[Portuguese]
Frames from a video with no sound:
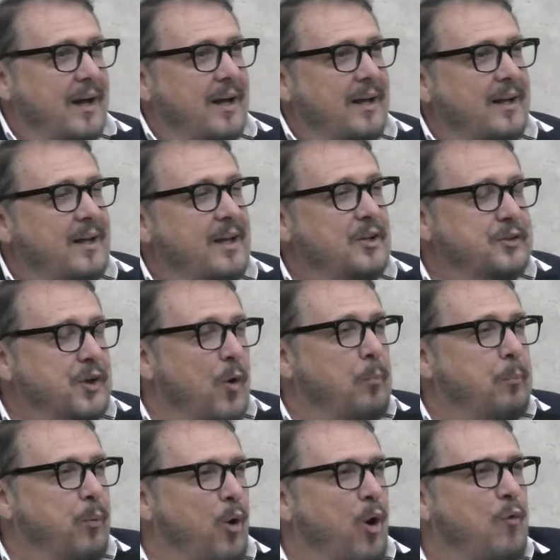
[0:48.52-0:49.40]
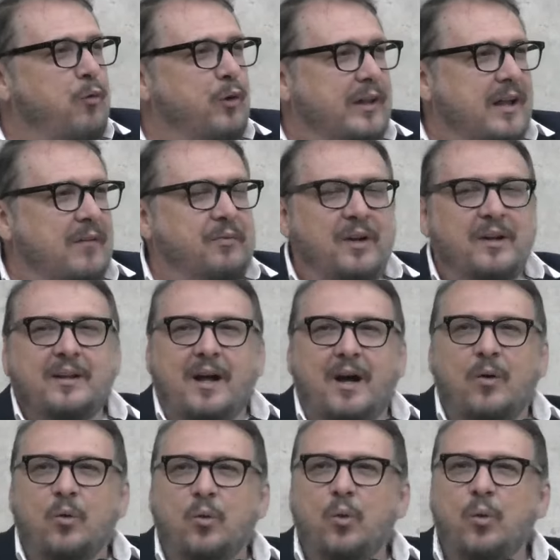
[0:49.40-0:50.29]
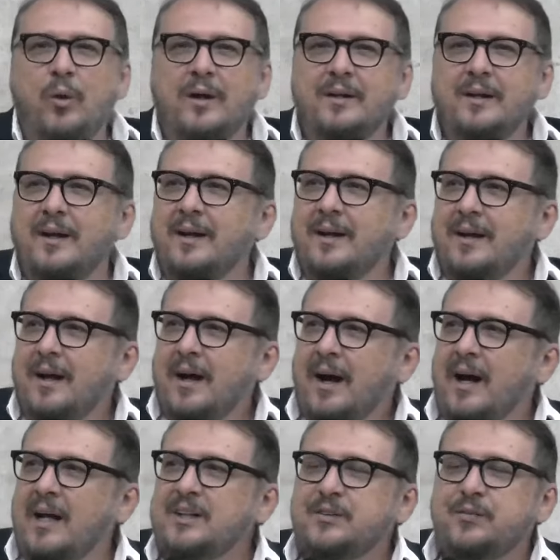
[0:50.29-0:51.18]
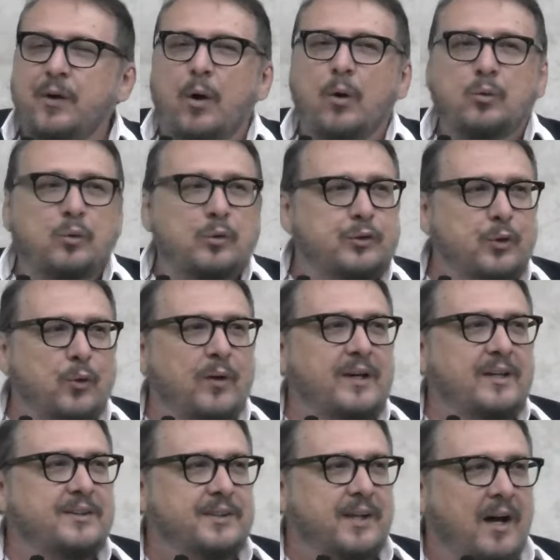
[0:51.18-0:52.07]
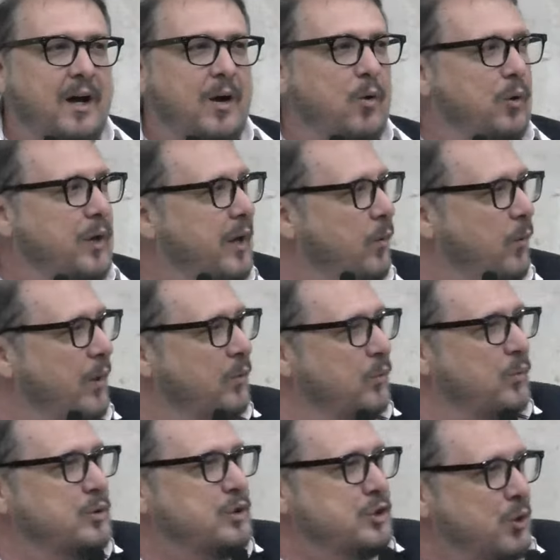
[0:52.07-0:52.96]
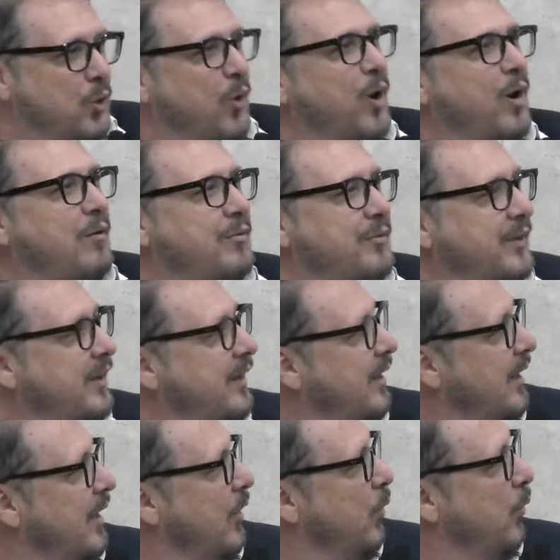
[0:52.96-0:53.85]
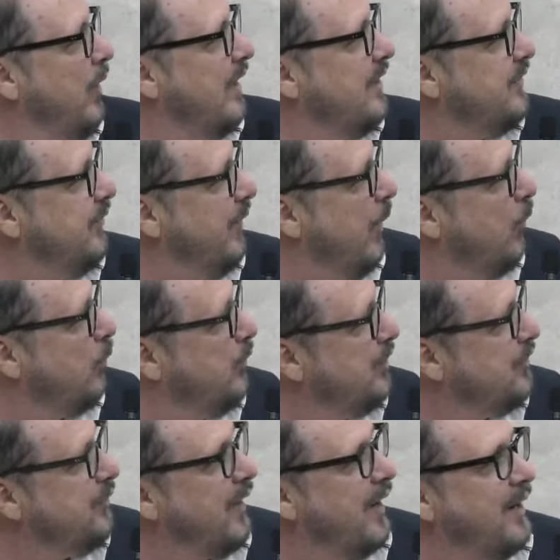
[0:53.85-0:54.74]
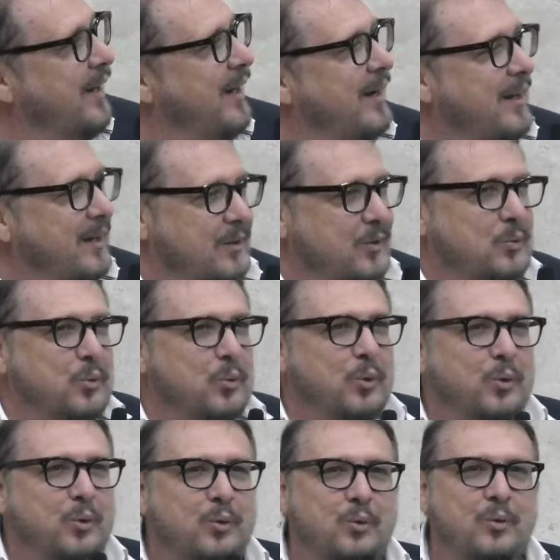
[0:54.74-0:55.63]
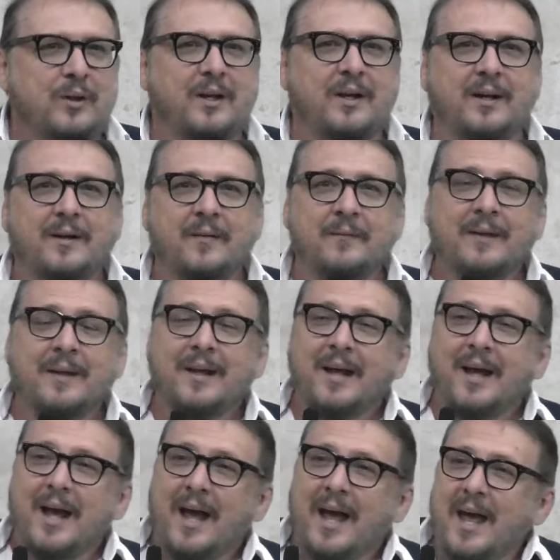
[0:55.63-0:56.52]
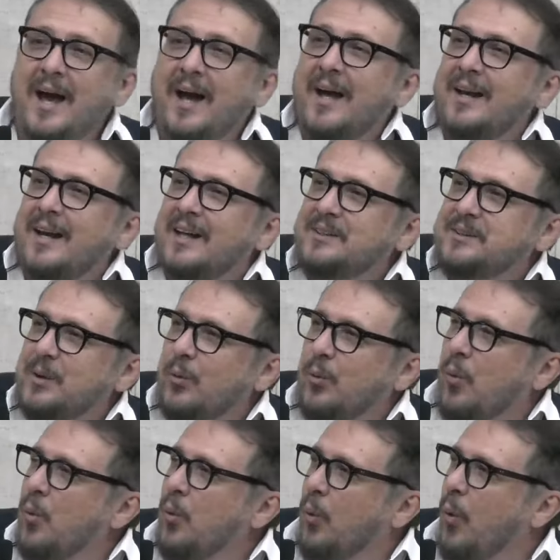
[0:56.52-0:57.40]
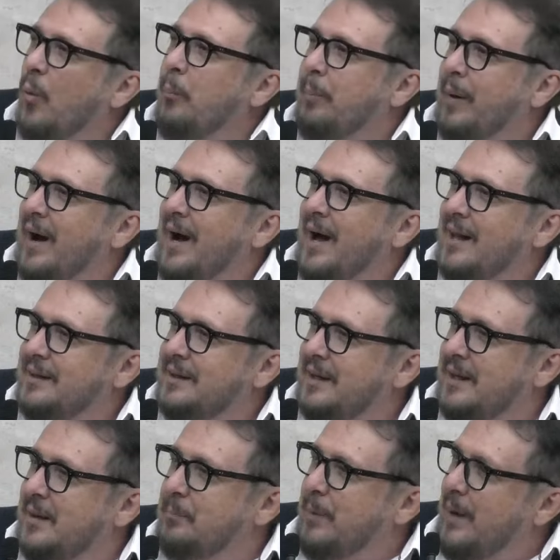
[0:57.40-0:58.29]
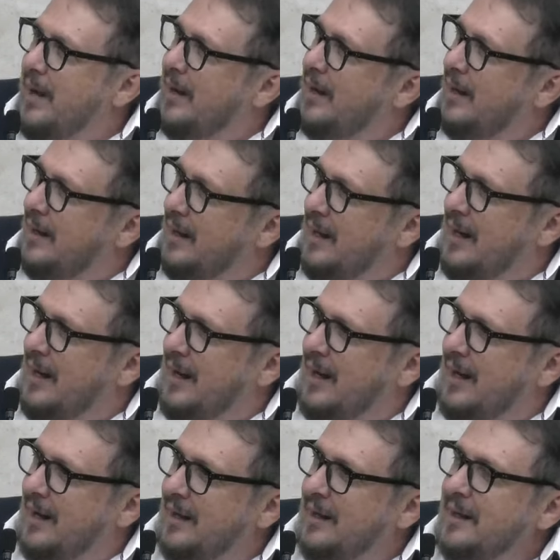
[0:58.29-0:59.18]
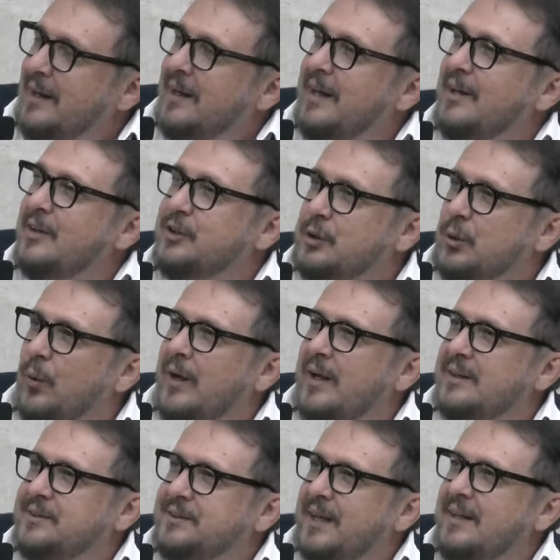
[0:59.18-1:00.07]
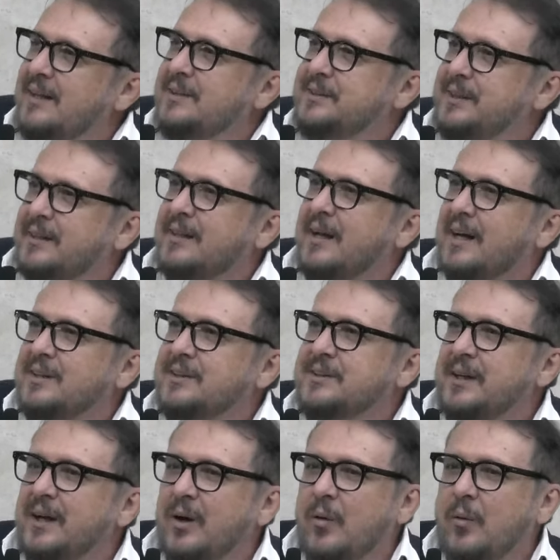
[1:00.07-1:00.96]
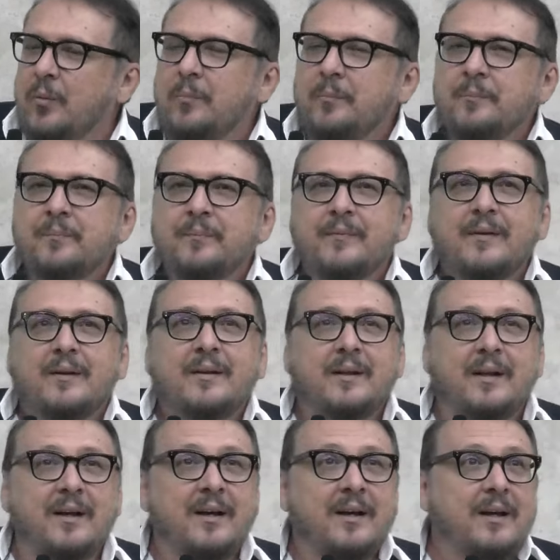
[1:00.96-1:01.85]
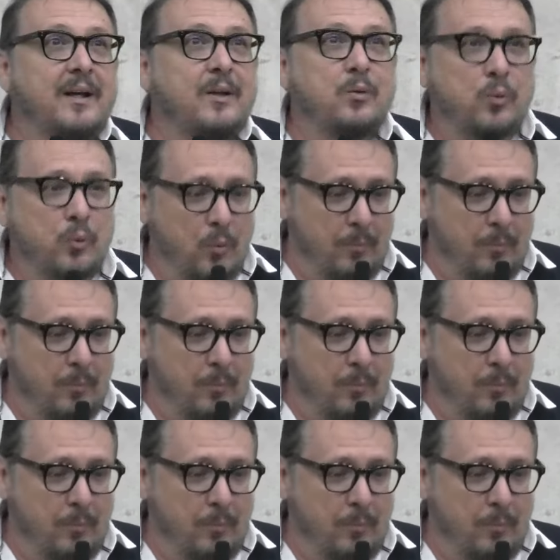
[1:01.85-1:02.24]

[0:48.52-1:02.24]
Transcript: Isso é o povo que está falando na rua, né? Asfalto sorrisal, que quando chove, o asfalto esfarela tudo, né? é a relação com o compadre que pega lá questões sem licitação, né? E tudo